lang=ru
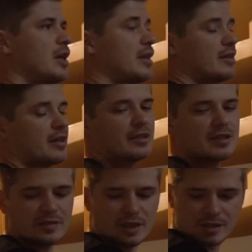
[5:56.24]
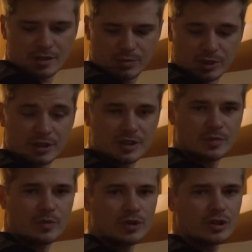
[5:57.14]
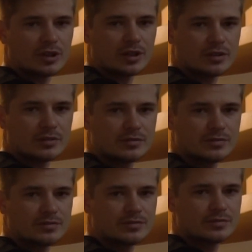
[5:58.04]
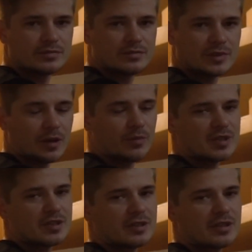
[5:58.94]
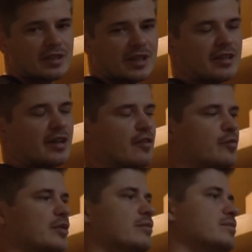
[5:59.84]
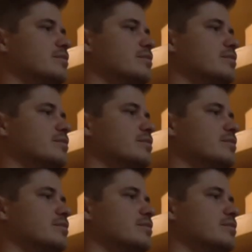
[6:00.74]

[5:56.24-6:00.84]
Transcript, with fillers: Она так и называется «Мир Тима Бертона». Композитор Дэнни Эльфман.